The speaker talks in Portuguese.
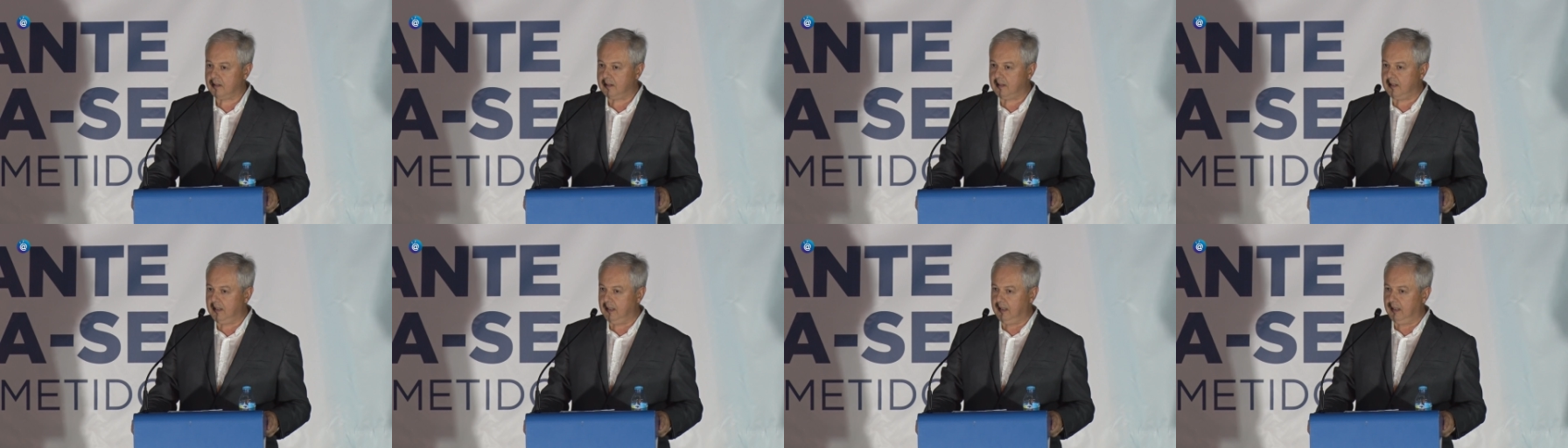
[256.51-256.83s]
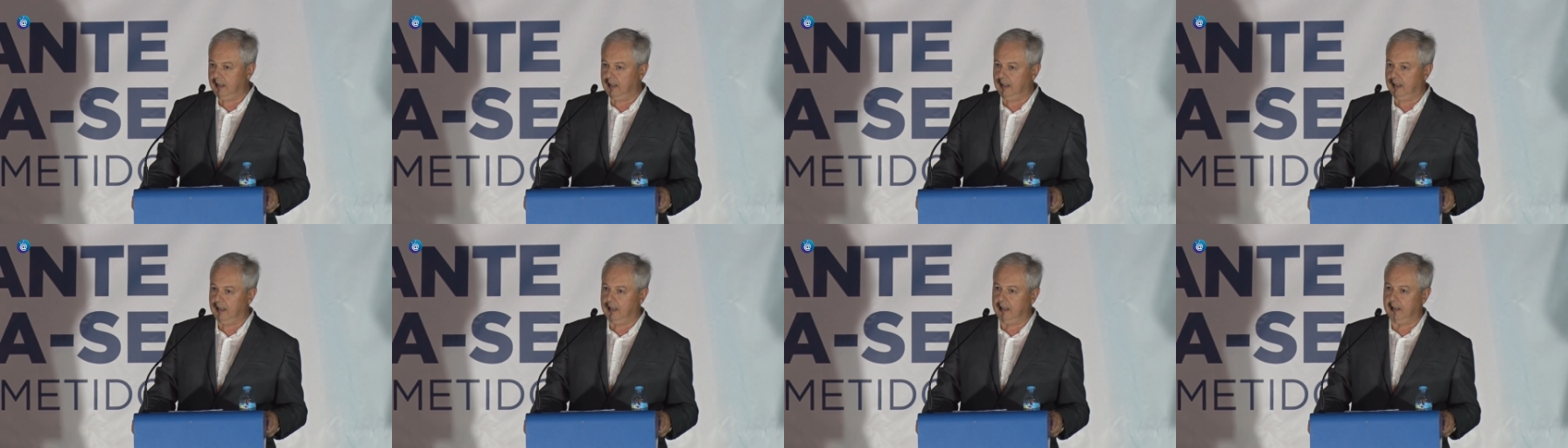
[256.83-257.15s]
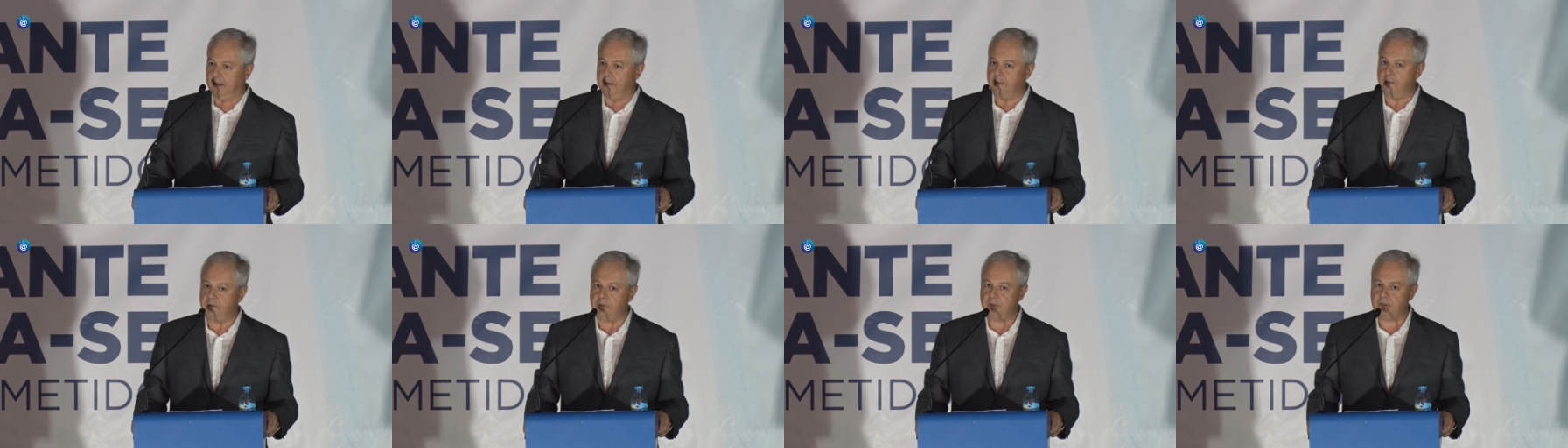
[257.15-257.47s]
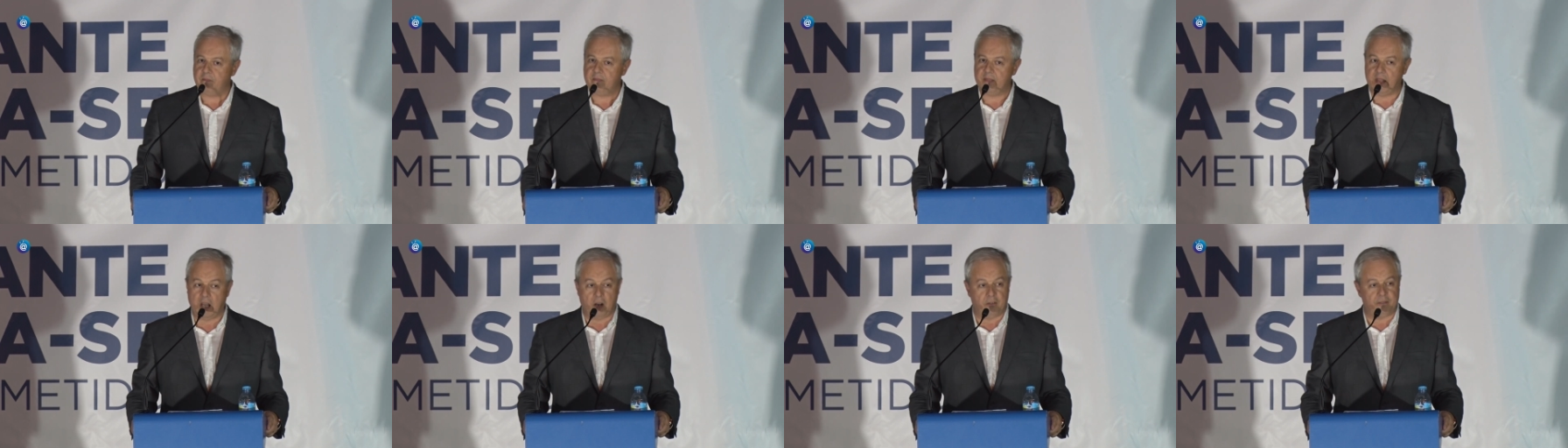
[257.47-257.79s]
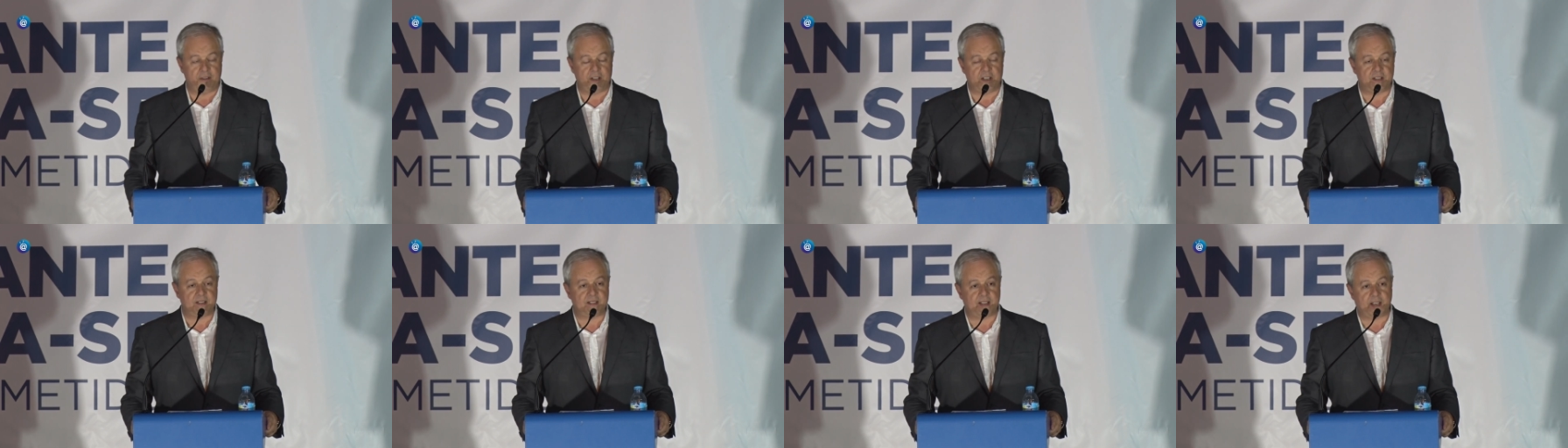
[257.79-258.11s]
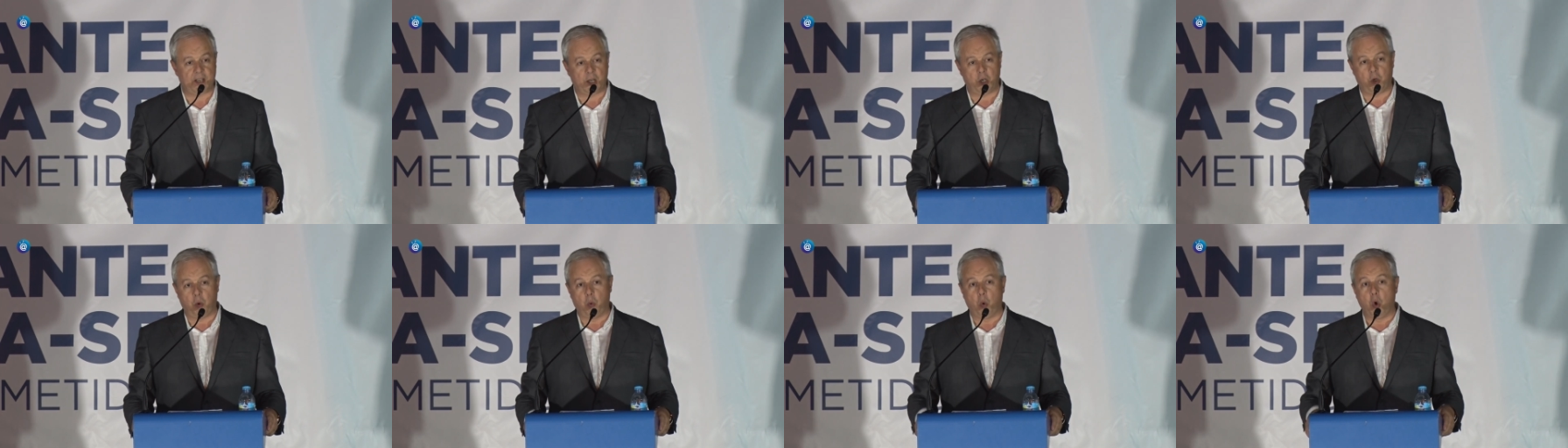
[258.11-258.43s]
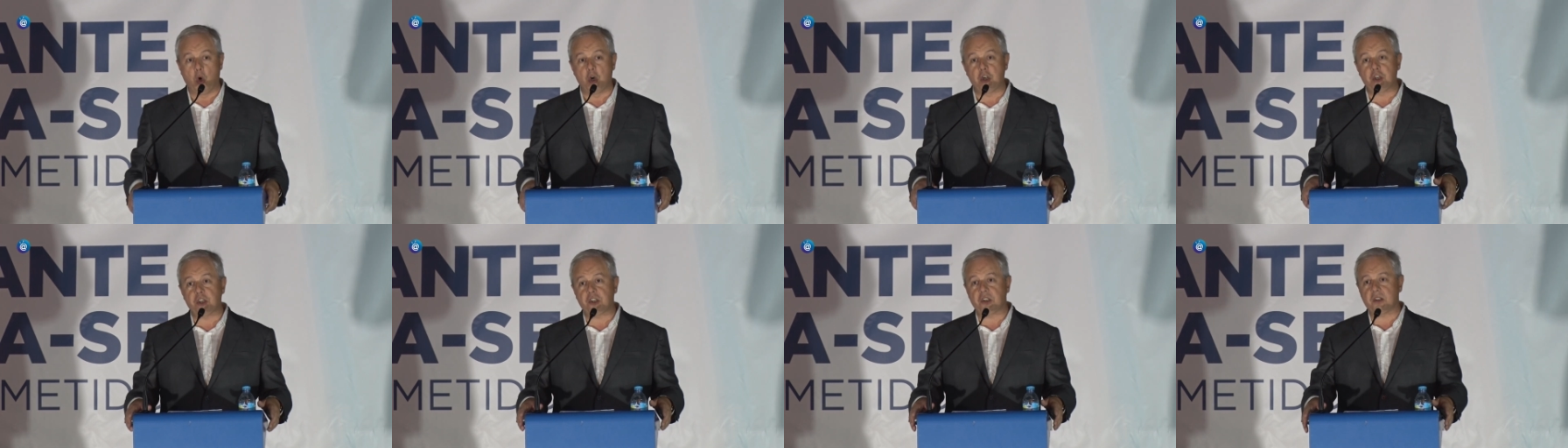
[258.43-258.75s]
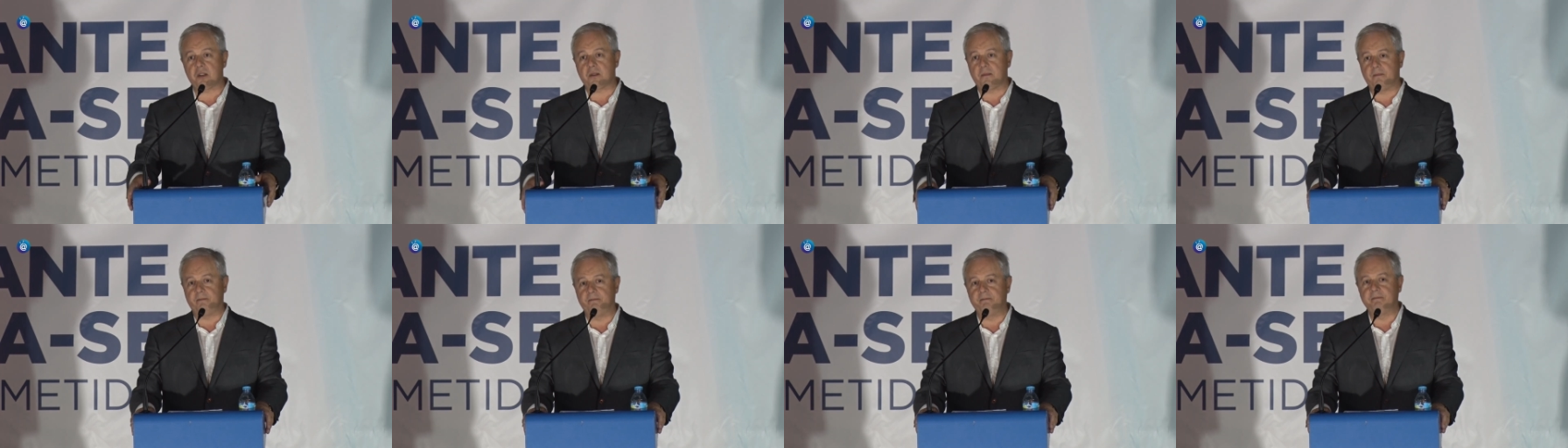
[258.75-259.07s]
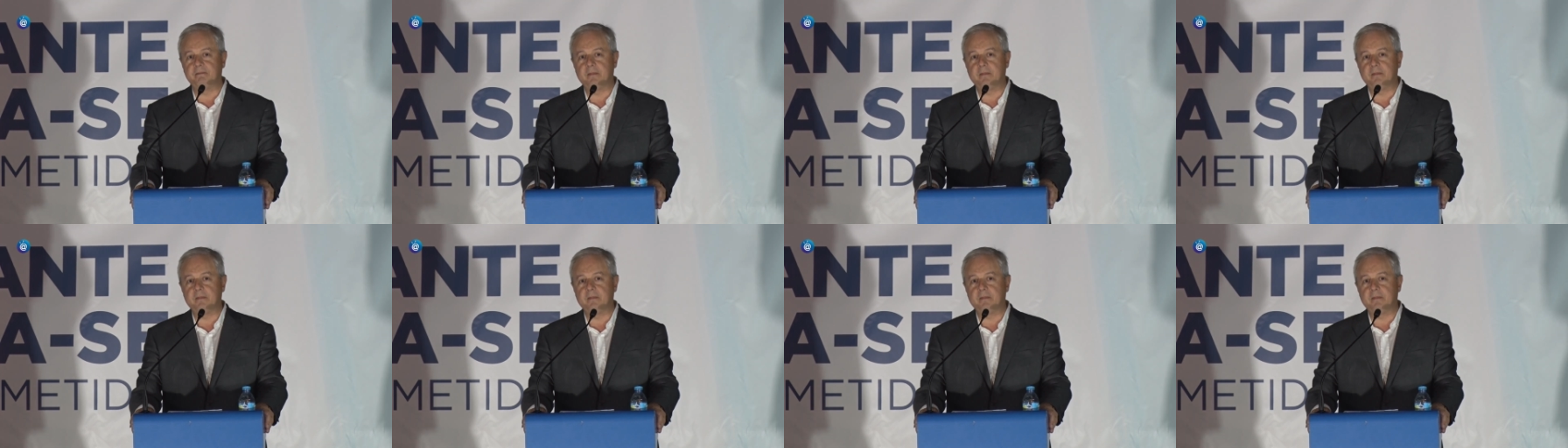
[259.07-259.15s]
que não venceram hoje,